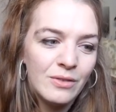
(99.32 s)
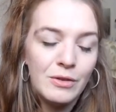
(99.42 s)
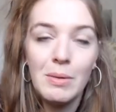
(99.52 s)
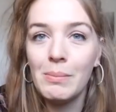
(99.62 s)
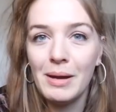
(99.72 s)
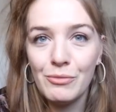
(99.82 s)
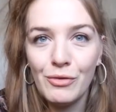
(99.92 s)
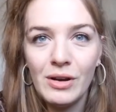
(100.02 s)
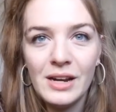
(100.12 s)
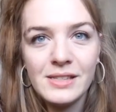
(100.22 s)
Wie bei meinem
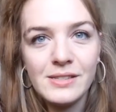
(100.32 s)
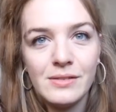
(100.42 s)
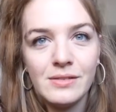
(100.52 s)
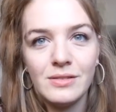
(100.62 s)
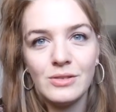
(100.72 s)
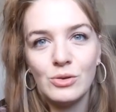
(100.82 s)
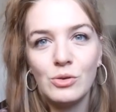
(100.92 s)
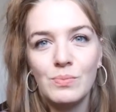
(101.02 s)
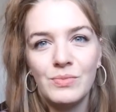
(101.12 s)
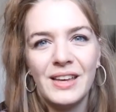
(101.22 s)
vorletzten
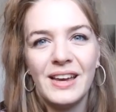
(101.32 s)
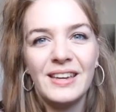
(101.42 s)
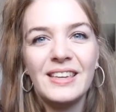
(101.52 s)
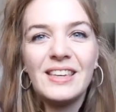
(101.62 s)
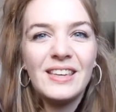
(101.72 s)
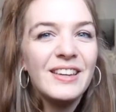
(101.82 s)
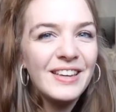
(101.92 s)
Typen, der, ich,